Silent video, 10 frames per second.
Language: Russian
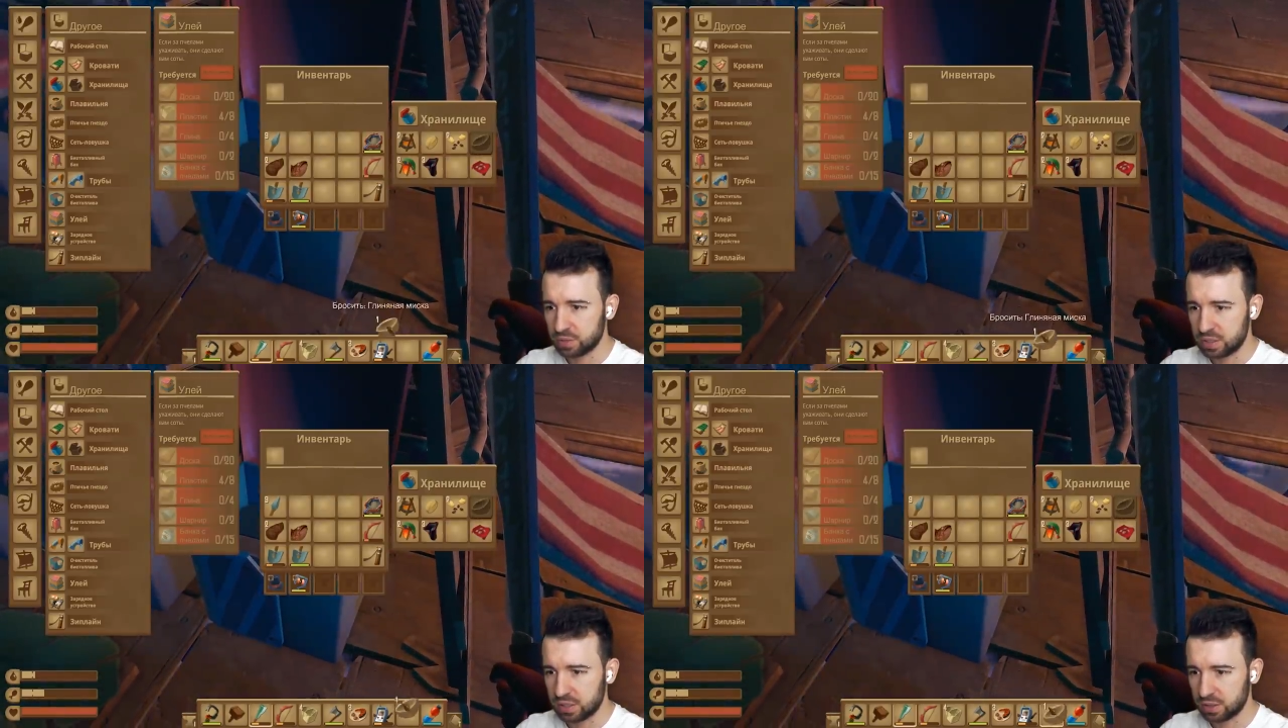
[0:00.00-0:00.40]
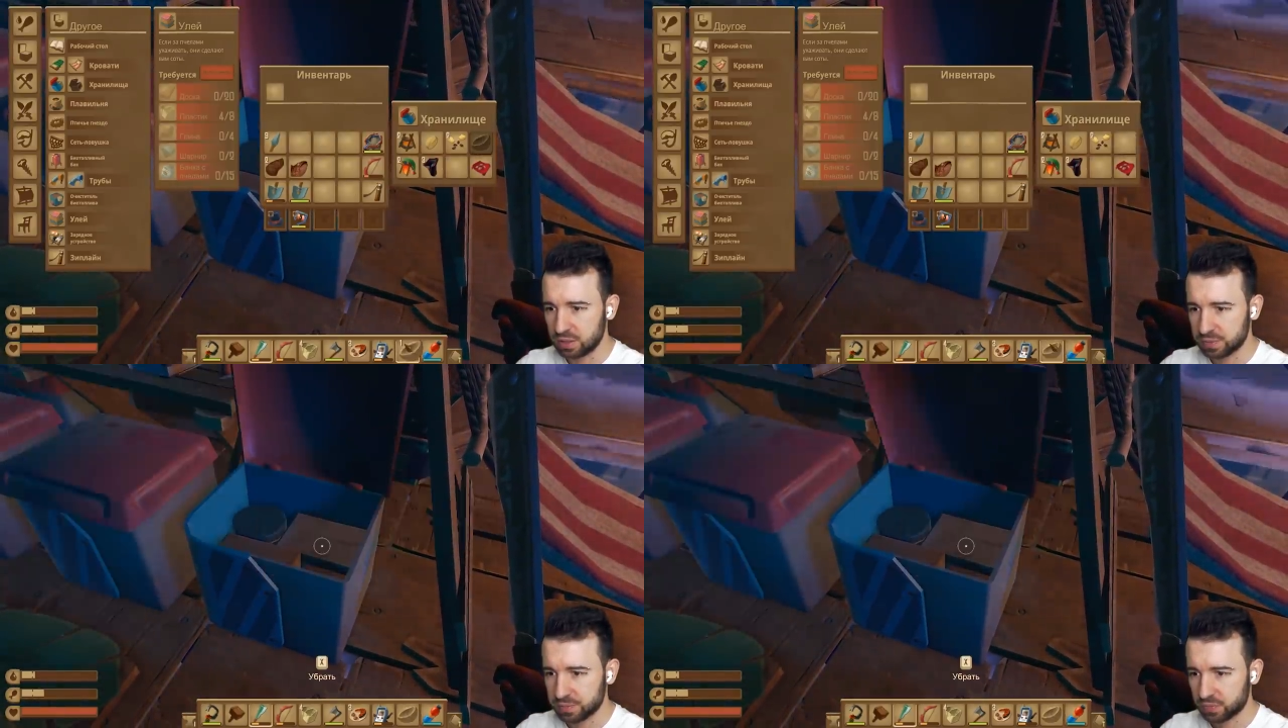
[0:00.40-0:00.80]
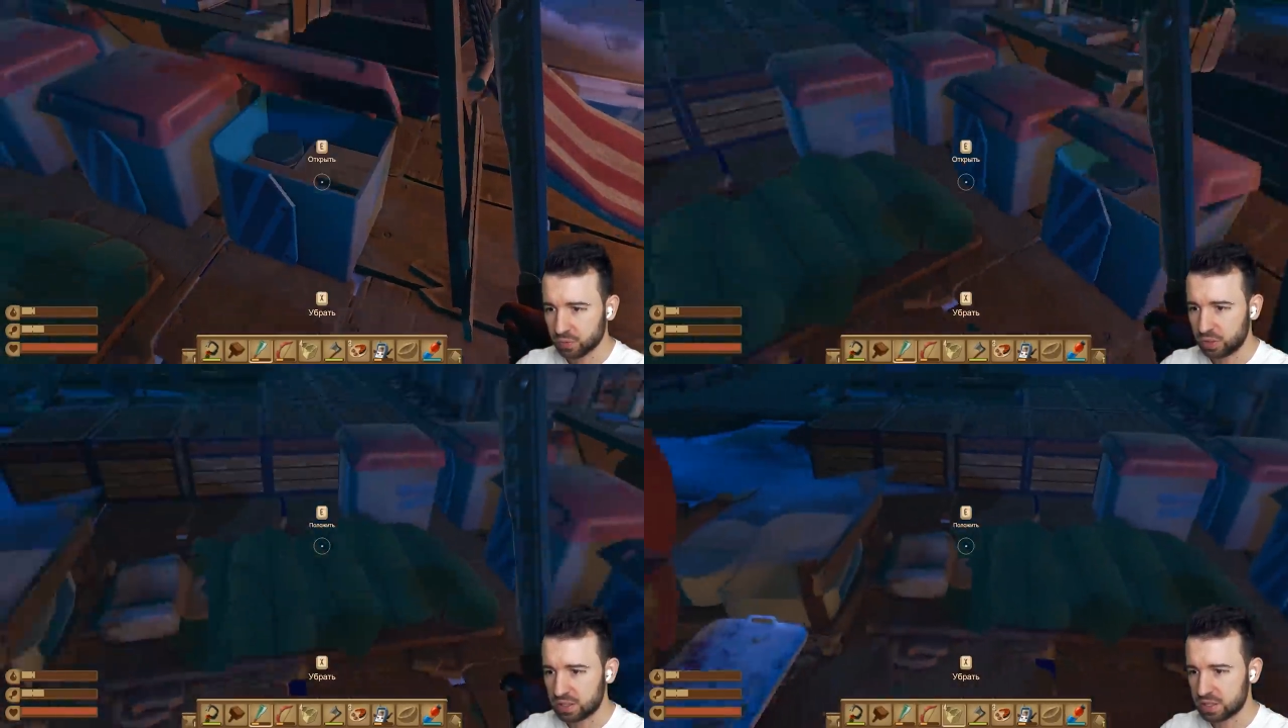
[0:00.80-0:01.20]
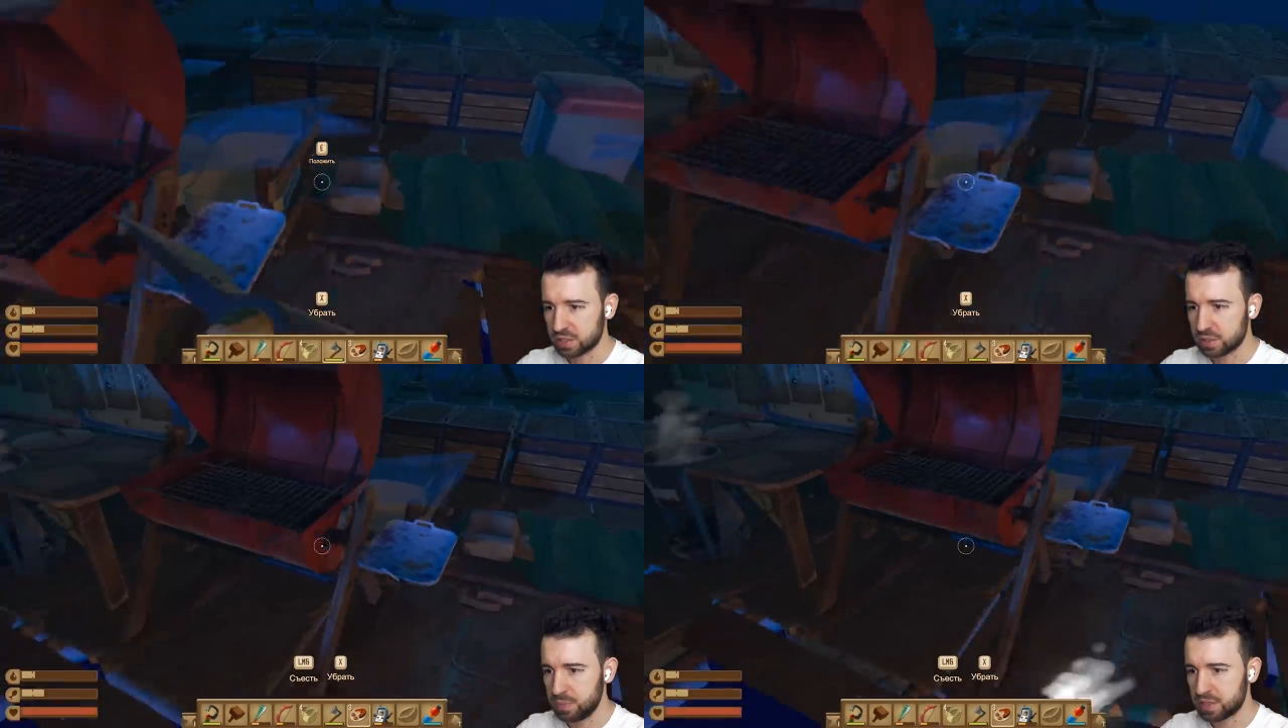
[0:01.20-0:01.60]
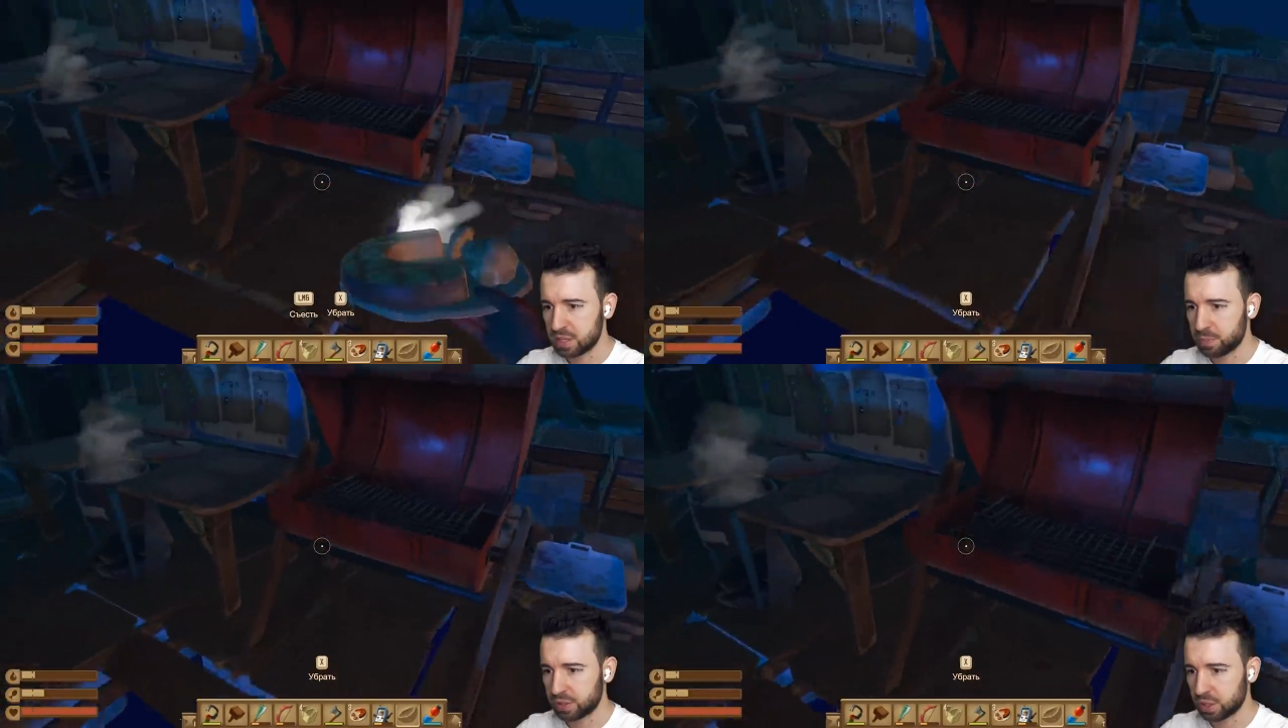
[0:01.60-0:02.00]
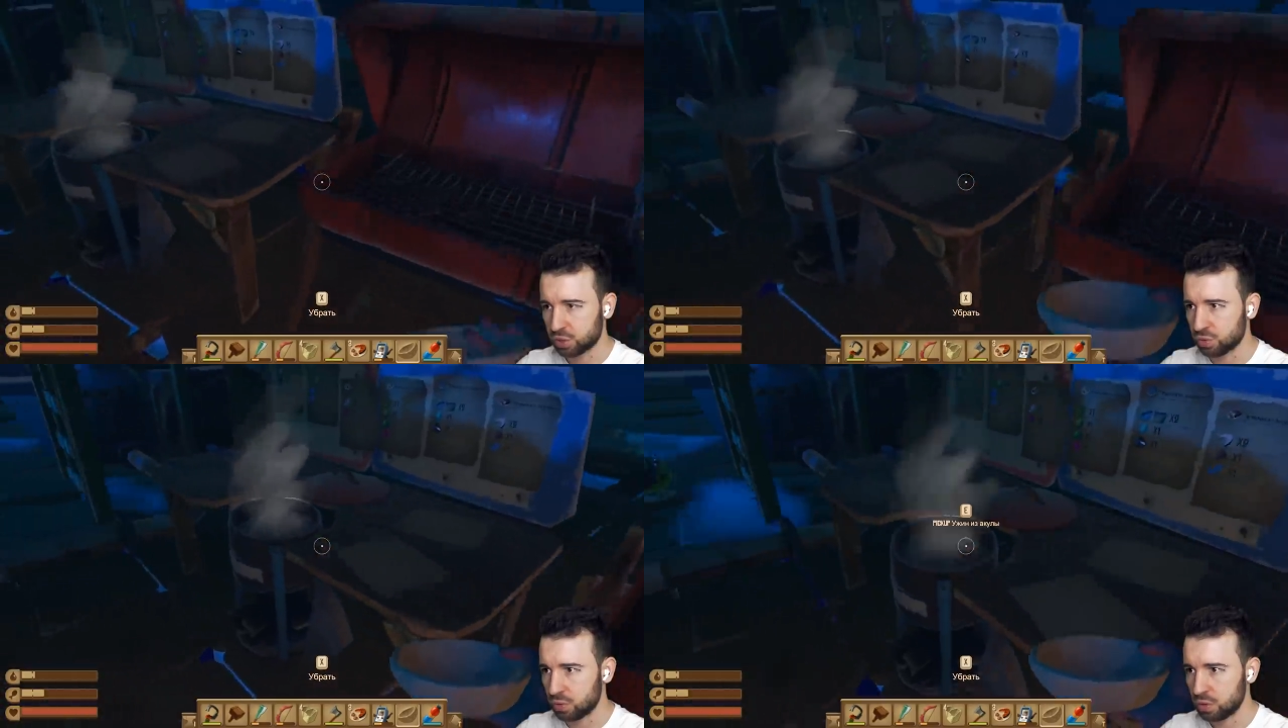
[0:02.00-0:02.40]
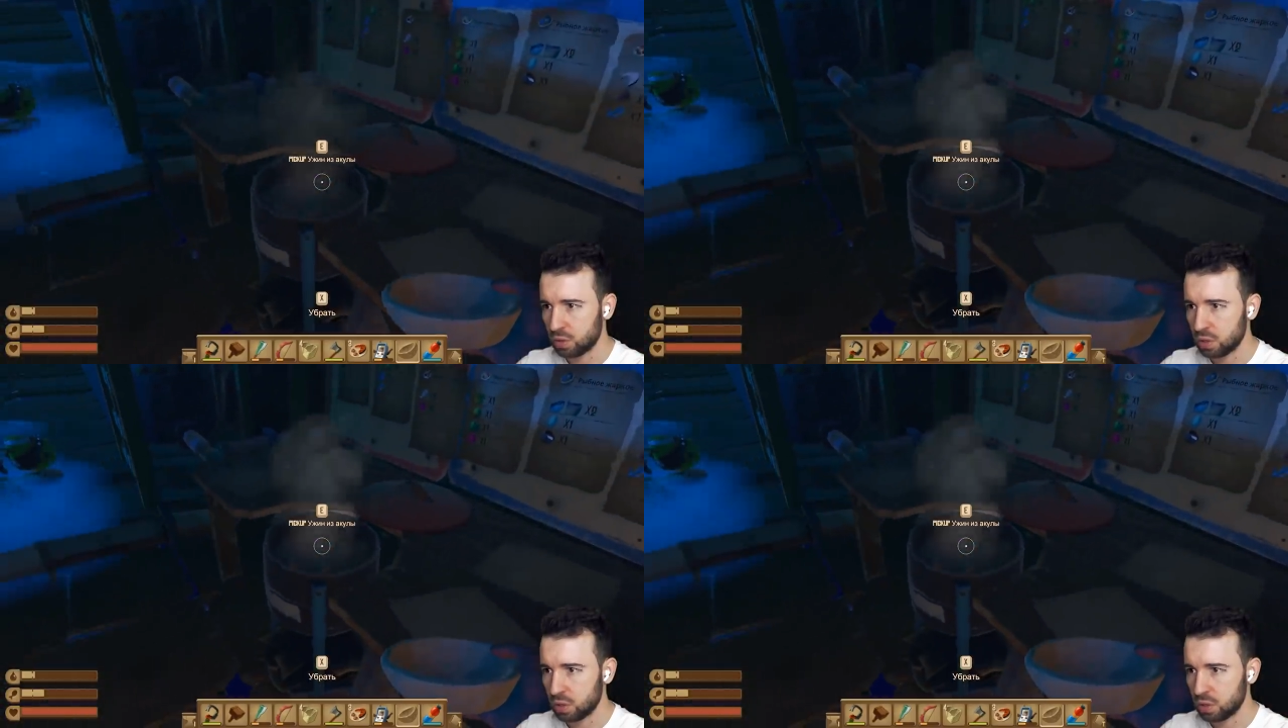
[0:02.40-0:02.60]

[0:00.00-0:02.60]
все делать? Здесь я с миской подхожу.